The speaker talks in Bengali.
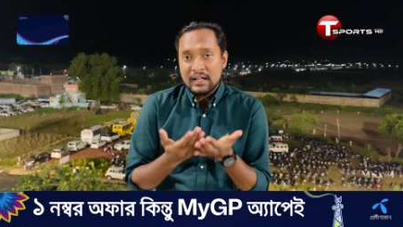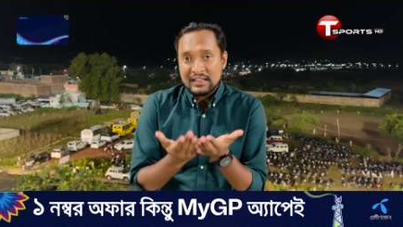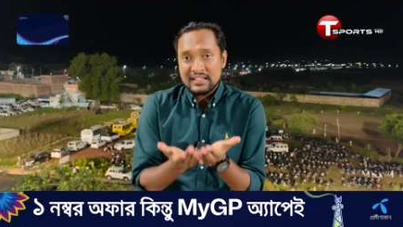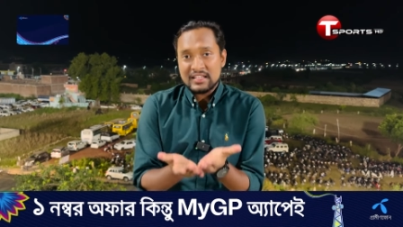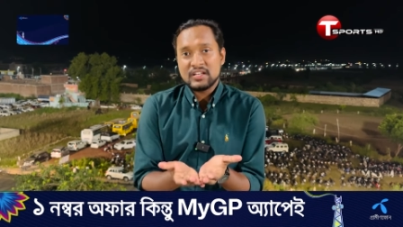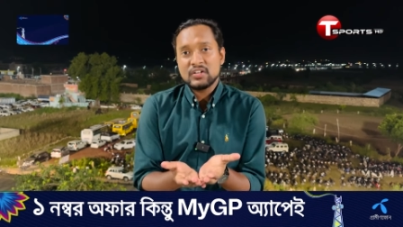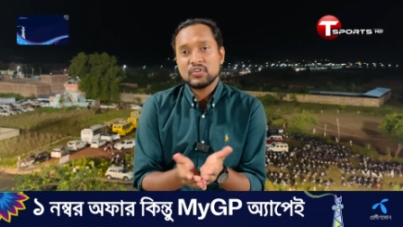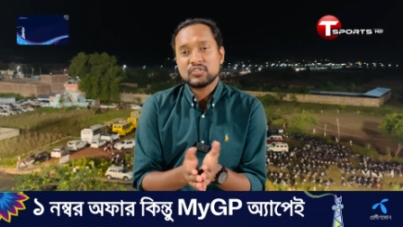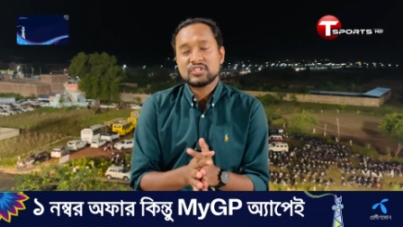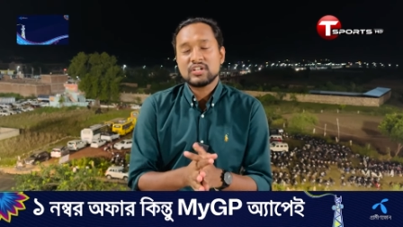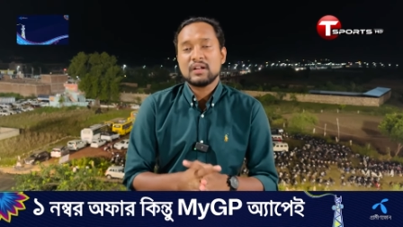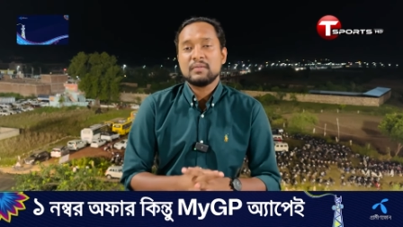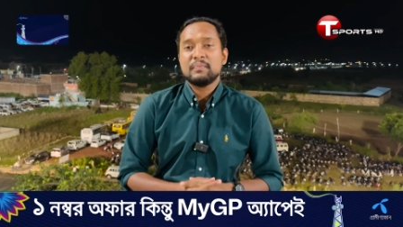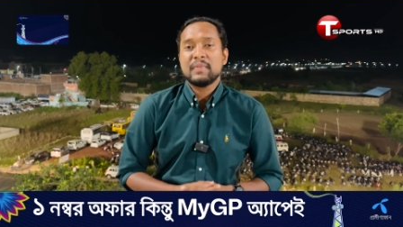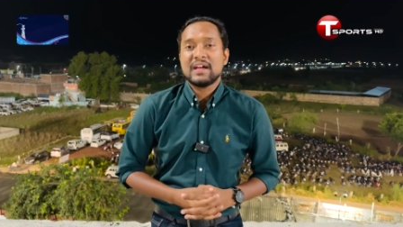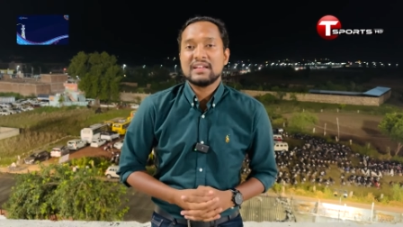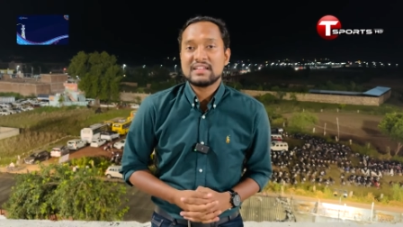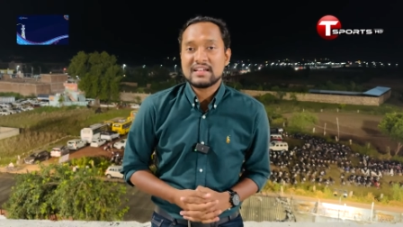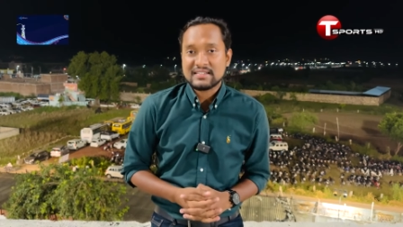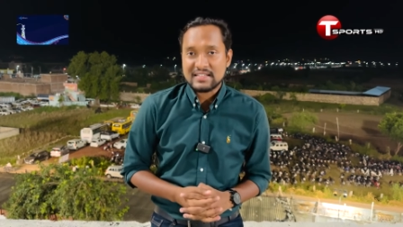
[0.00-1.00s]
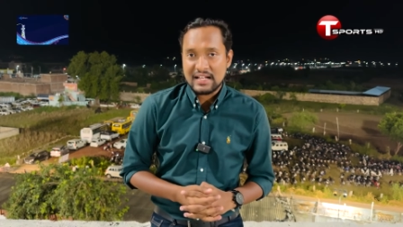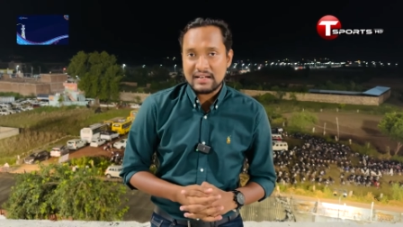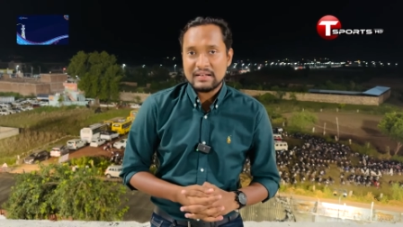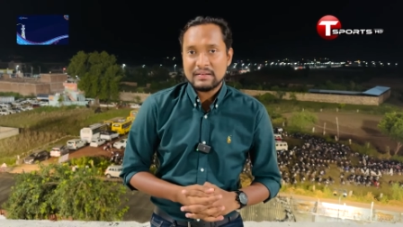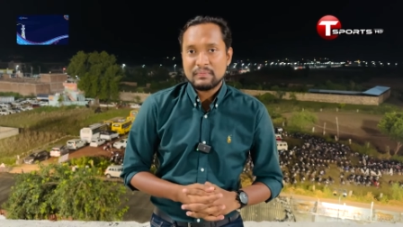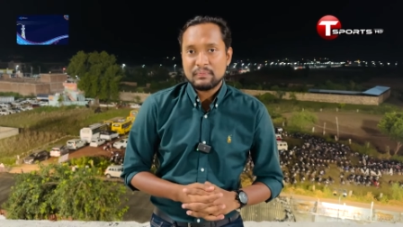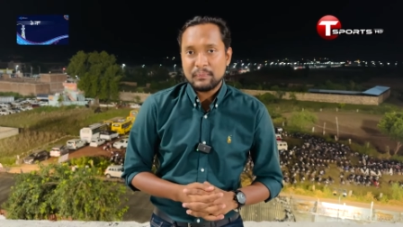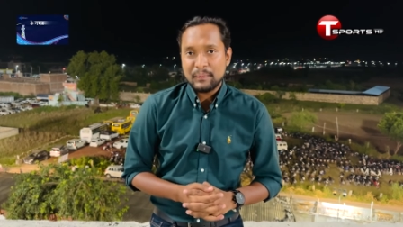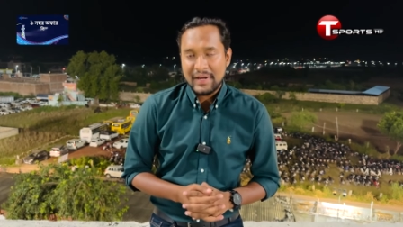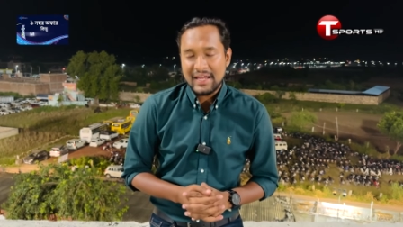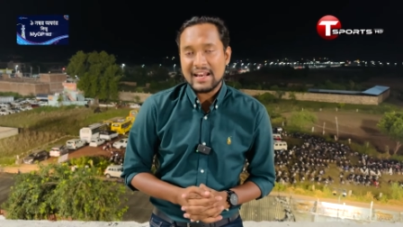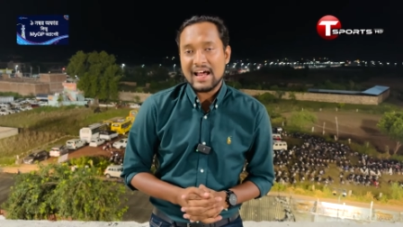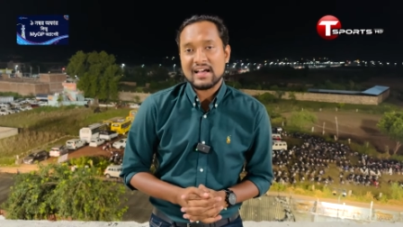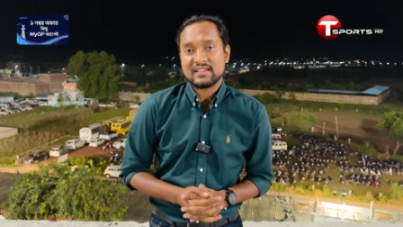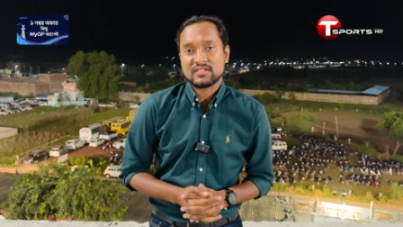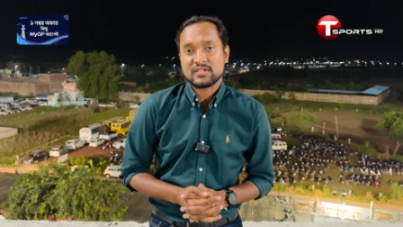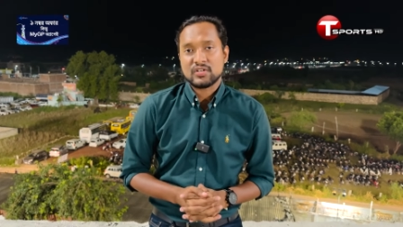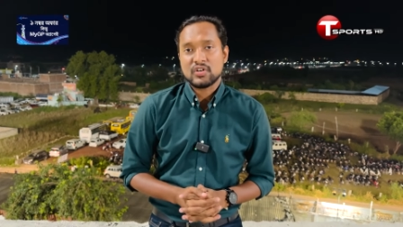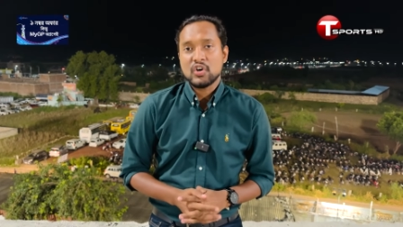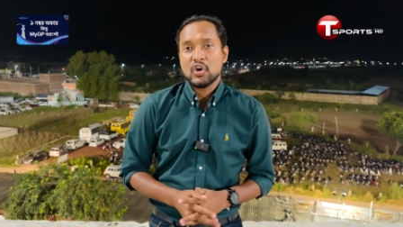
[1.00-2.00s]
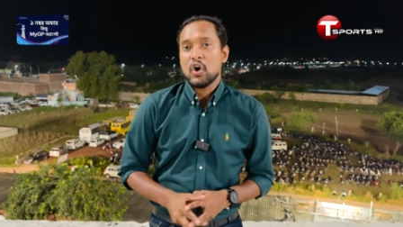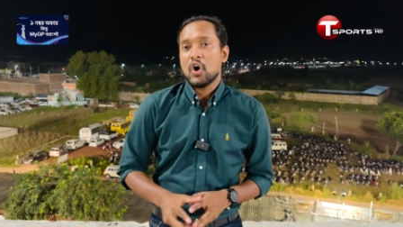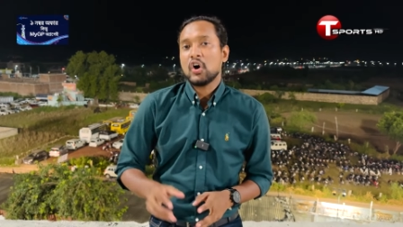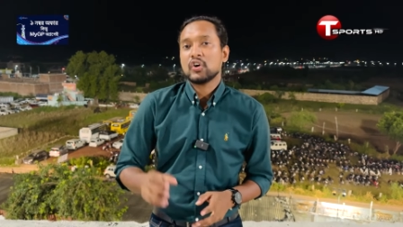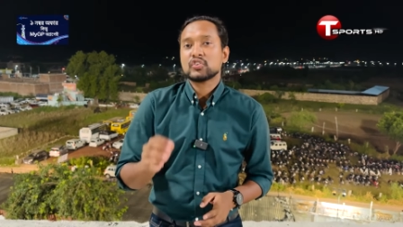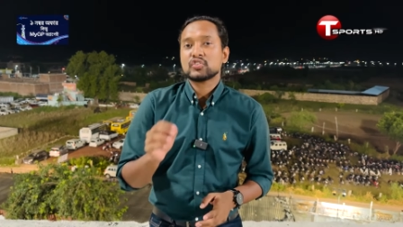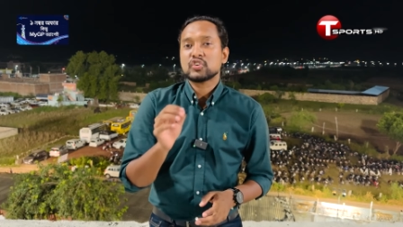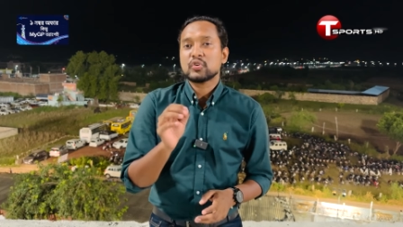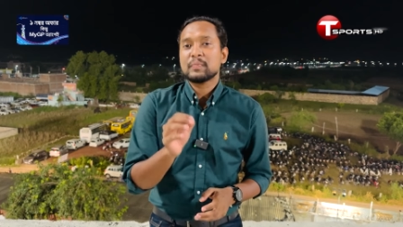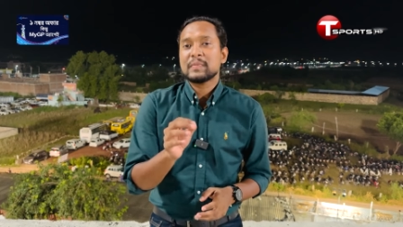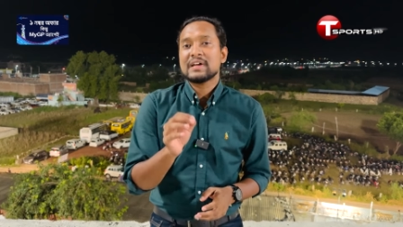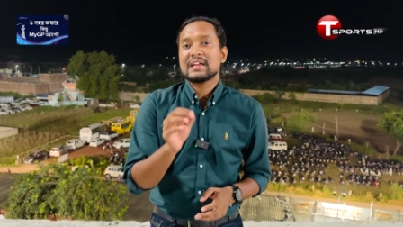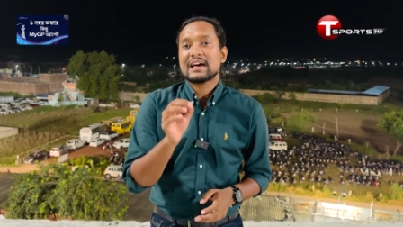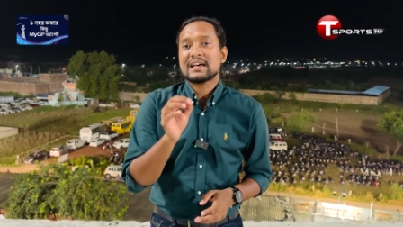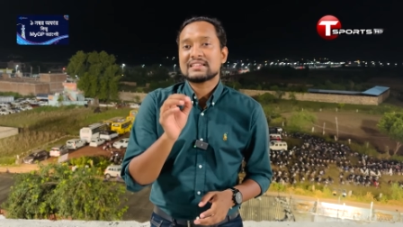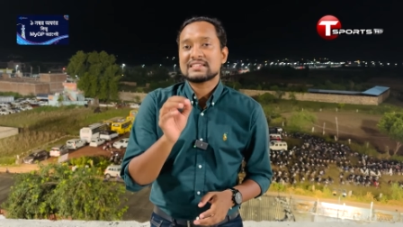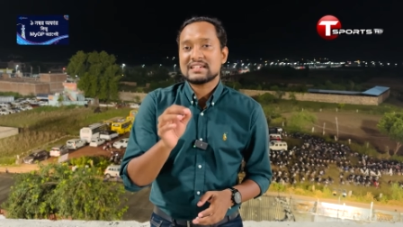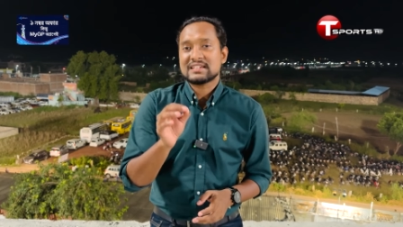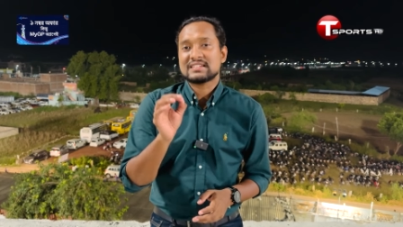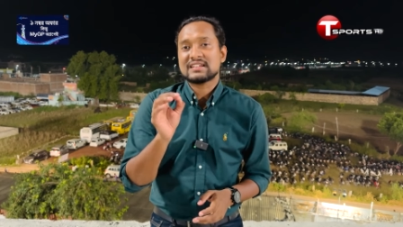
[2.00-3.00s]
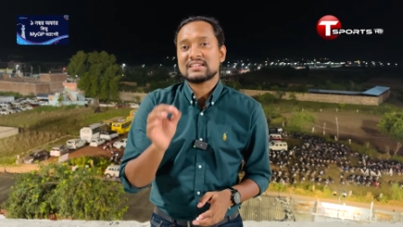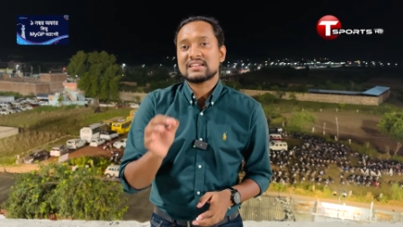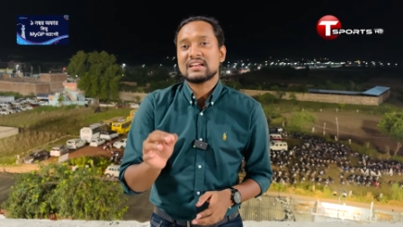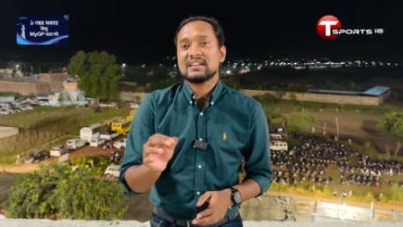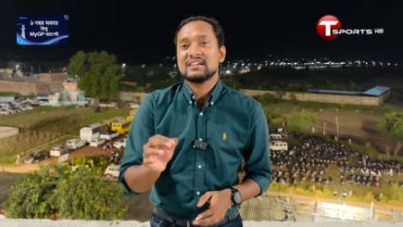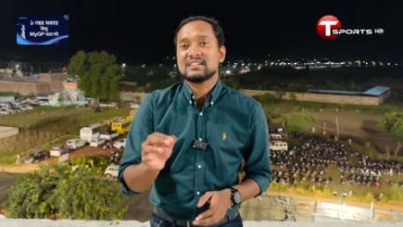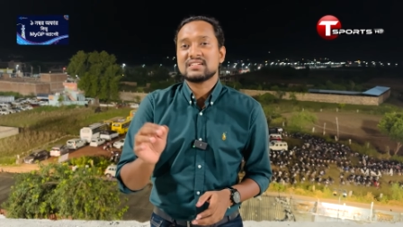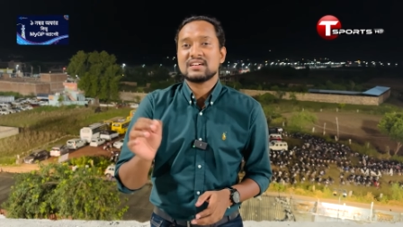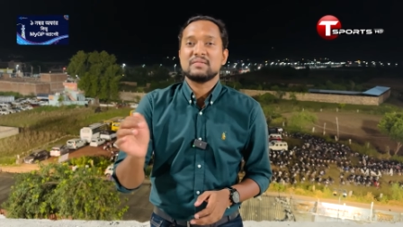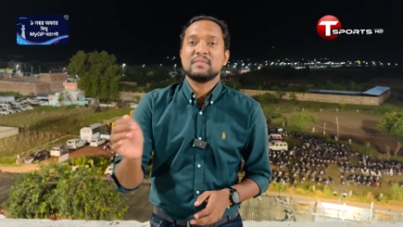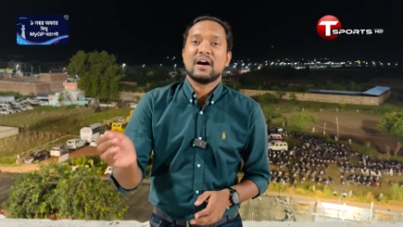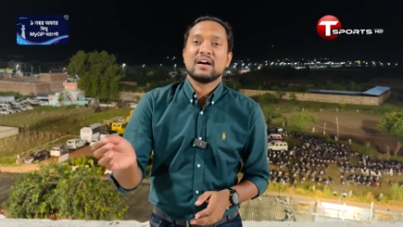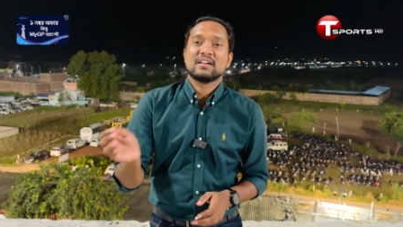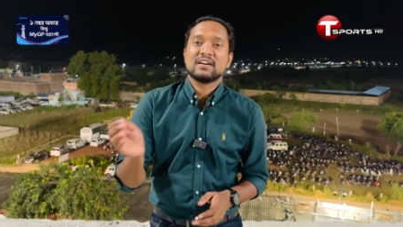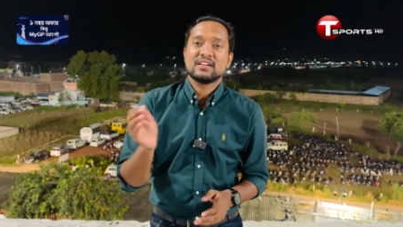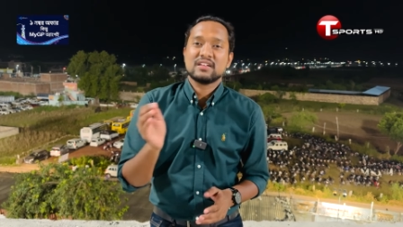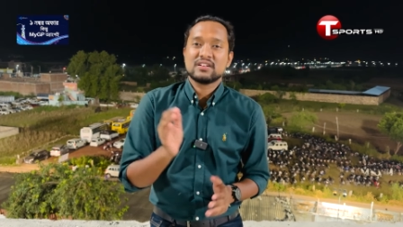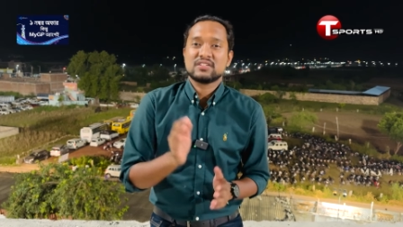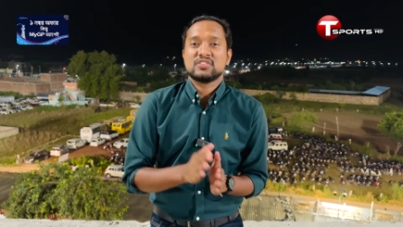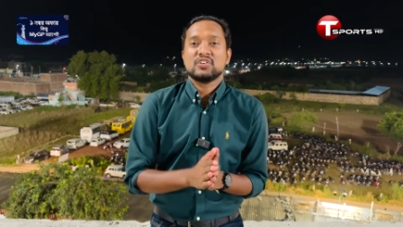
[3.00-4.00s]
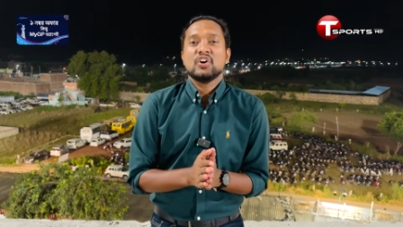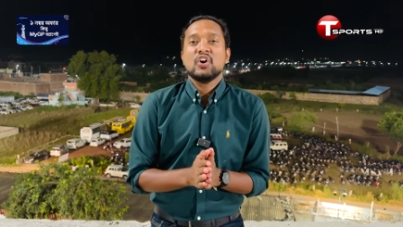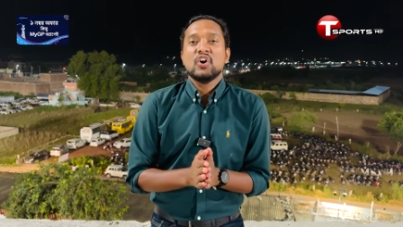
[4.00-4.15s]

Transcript: তিনি হচ্ছেন মেহেদি হাসান মিরাজ অন্তত মিরাজ চেষ্টা চালিয়েছেন বাংলাদেশ